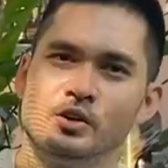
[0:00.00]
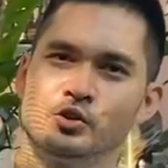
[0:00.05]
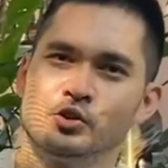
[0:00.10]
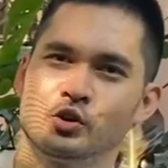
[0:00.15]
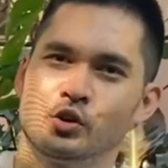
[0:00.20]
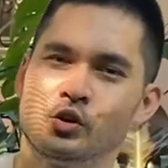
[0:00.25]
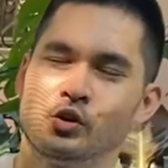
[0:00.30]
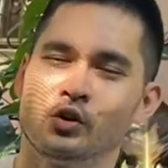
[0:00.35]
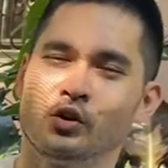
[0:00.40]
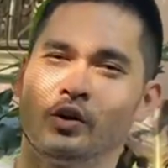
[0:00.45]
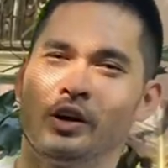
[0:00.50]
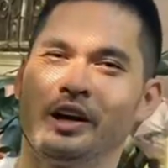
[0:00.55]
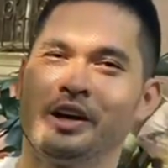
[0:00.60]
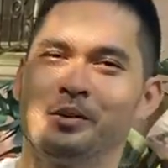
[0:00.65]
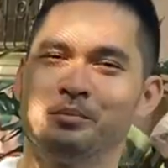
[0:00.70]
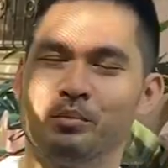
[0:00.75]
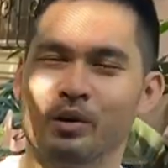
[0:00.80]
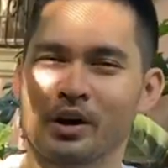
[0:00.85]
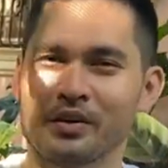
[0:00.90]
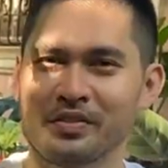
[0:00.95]
So, I
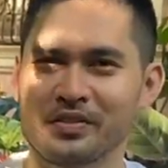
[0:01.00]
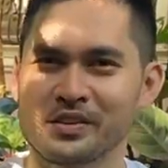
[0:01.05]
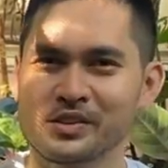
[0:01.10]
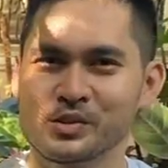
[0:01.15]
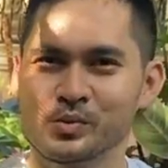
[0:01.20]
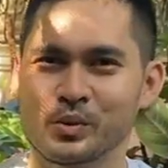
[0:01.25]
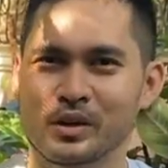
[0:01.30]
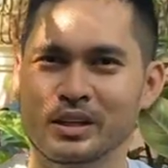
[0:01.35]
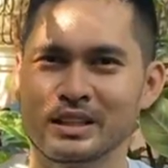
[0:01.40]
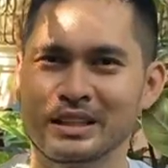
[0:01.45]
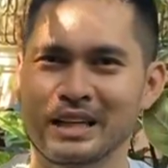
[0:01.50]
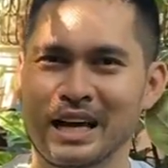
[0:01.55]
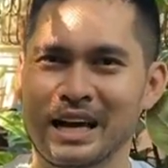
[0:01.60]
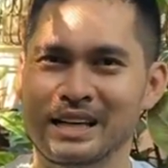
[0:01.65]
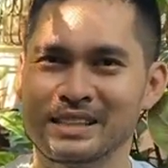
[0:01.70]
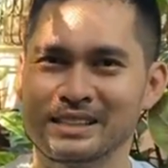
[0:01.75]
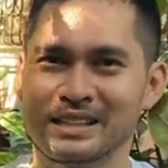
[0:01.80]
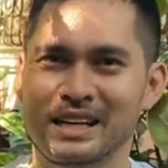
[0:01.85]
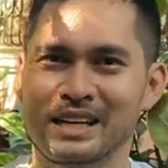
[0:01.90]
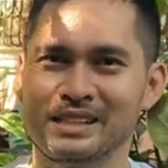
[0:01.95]
bought this one,
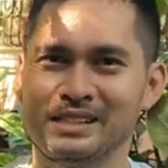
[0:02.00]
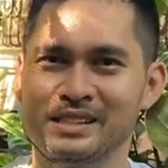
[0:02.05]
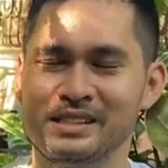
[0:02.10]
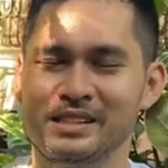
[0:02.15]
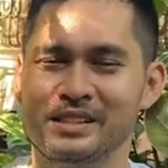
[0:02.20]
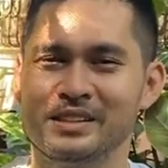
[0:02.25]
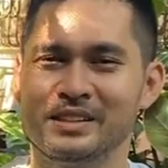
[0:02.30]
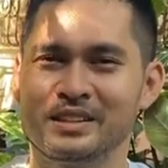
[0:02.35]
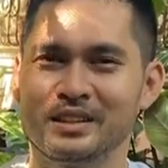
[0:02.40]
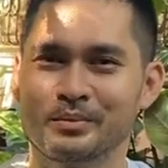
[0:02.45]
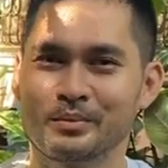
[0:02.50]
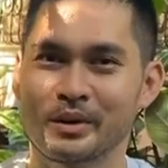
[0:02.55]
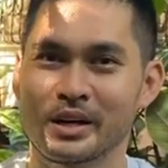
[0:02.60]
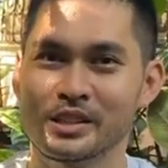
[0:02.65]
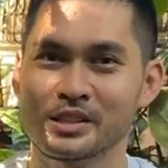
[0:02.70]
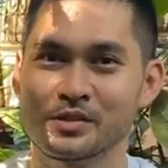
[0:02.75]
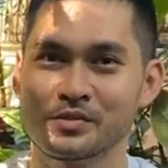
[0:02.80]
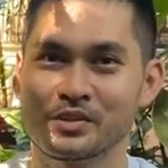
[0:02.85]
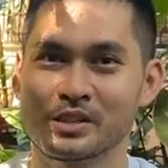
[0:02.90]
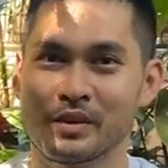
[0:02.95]
guys, last year, the
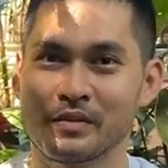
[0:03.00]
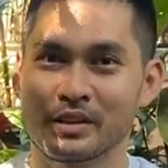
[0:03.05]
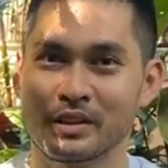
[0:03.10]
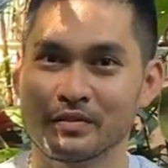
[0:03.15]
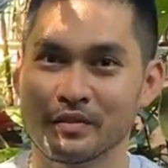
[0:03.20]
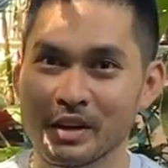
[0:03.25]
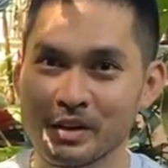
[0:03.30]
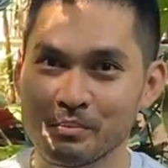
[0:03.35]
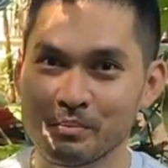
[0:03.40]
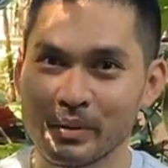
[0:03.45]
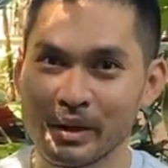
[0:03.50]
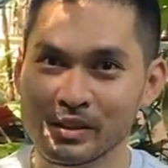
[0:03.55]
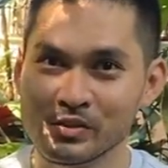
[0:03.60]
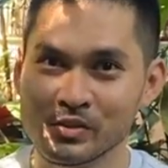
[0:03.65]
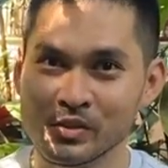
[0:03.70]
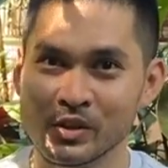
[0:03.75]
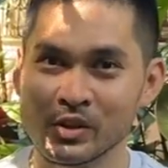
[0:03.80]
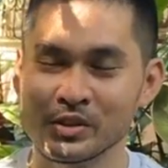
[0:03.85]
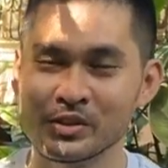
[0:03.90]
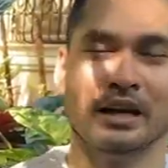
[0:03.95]
price of 75
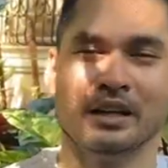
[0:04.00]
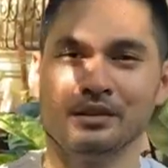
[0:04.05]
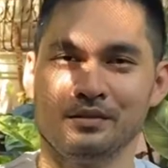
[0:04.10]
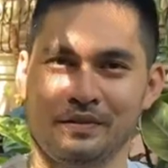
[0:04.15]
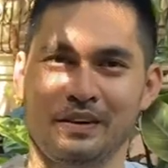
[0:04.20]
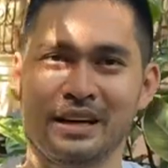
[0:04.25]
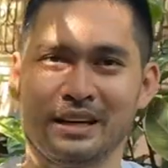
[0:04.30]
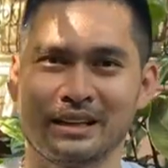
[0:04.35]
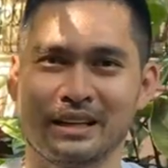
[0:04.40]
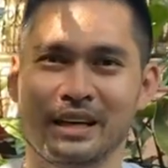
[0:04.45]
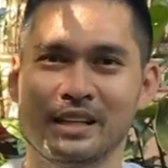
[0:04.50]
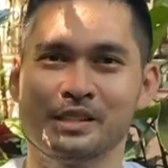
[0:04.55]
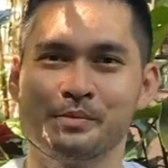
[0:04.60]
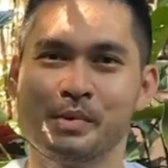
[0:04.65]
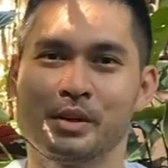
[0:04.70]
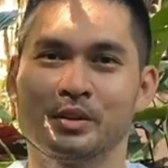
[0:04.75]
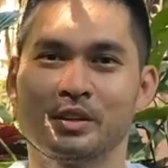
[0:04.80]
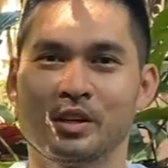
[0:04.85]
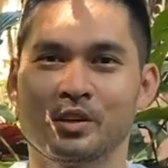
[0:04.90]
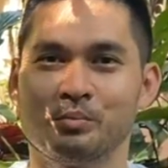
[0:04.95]
pesos. In fact, guys,
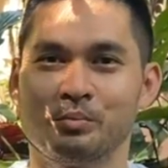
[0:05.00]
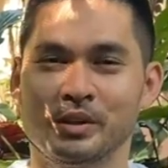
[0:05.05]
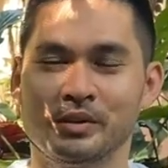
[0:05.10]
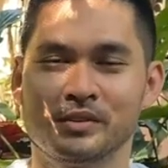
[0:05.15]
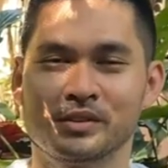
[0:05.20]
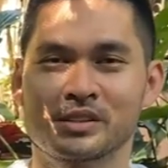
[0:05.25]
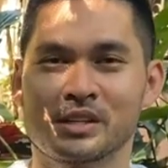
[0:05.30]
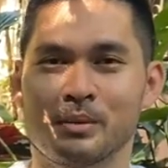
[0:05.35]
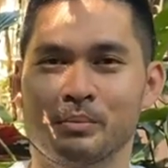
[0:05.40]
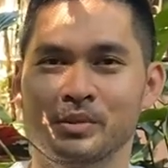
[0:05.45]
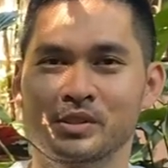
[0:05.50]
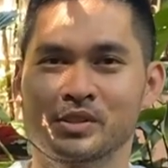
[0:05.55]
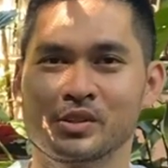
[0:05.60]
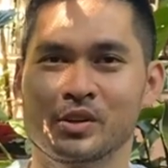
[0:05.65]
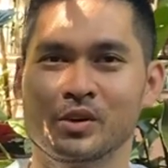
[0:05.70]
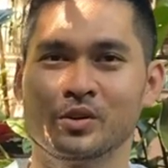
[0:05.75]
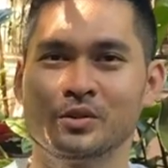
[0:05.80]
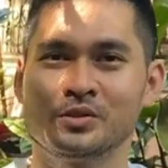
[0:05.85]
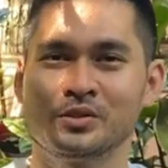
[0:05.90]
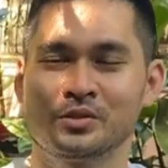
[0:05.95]
meron tayong previous
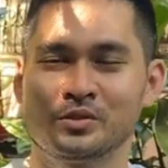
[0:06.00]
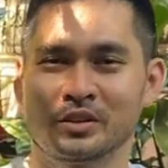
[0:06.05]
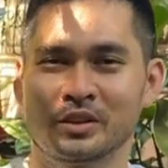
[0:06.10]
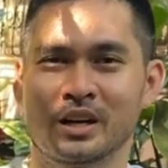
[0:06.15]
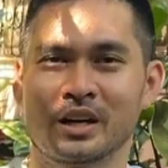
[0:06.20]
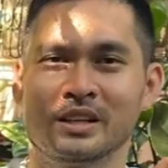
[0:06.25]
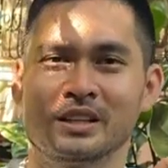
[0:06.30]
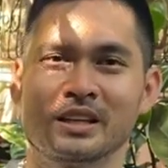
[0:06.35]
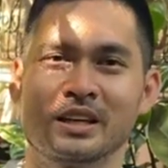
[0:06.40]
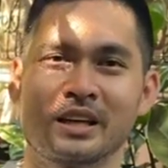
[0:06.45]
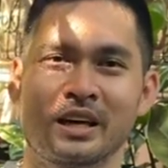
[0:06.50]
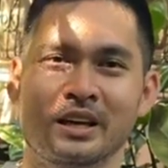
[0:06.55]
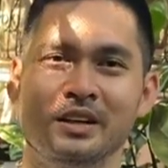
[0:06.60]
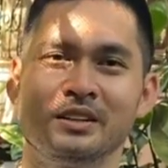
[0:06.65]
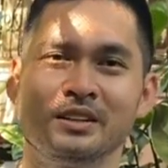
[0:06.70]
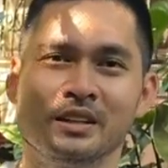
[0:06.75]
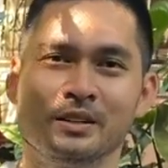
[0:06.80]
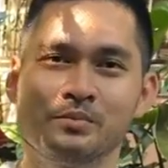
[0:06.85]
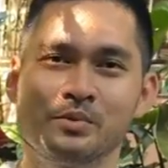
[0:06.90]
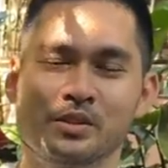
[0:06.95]
episodes regarding the care
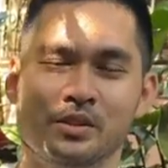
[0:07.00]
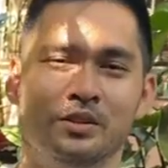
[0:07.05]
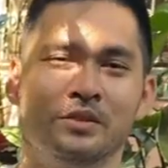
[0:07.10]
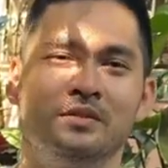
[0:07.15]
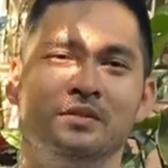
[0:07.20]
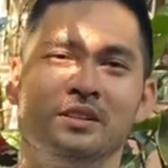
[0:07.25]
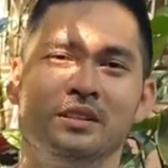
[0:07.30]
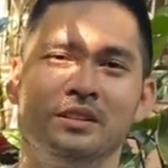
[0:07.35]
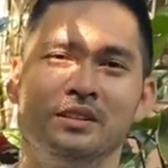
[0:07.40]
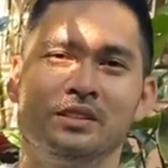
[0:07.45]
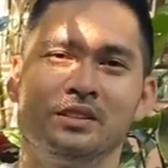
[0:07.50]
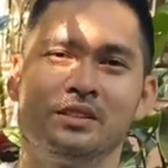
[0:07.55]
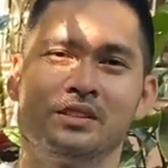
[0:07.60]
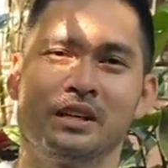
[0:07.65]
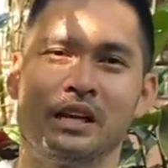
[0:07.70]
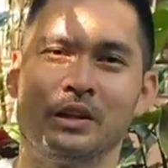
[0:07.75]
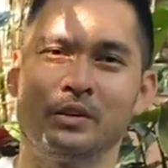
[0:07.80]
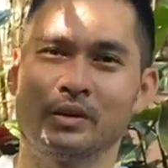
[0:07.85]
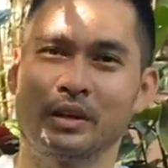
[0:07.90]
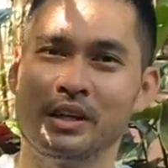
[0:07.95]
tips of this
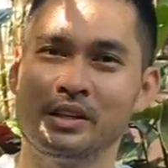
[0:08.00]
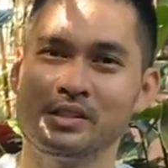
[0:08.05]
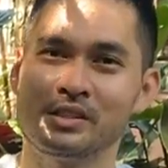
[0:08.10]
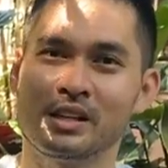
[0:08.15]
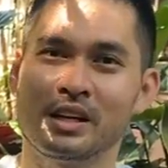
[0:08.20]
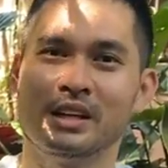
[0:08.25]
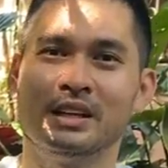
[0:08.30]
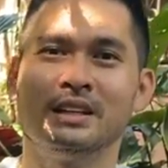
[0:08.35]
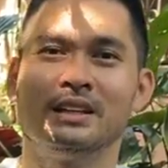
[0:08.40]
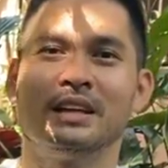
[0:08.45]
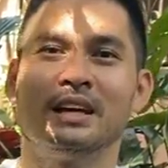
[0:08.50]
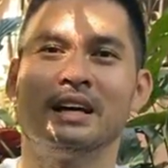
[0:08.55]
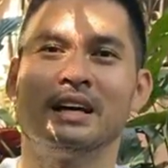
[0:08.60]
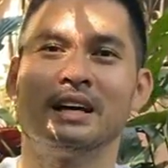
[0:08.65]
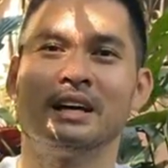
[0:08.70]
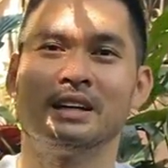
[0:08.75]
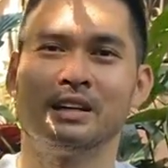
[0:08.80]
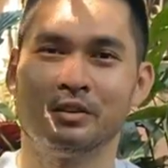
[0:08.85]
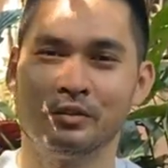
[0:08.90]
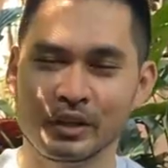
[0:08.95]
allocation
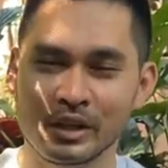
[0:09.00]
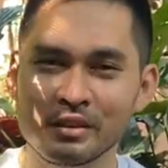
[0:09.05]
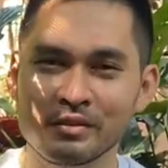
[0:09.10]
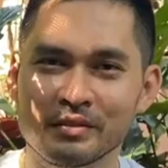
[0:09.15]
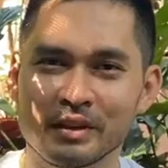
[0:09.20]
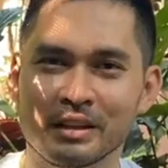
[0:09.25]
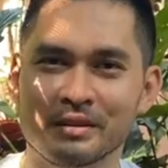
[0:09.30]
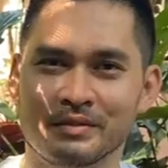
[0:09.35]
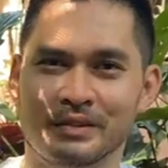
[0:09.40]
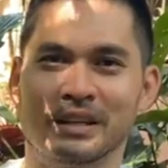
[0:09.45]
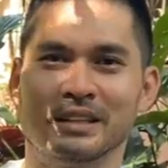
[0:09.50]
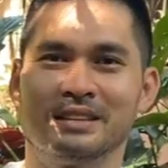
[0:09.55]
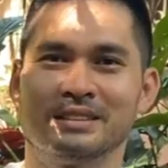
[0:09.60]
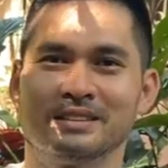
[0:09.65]
na green velvet.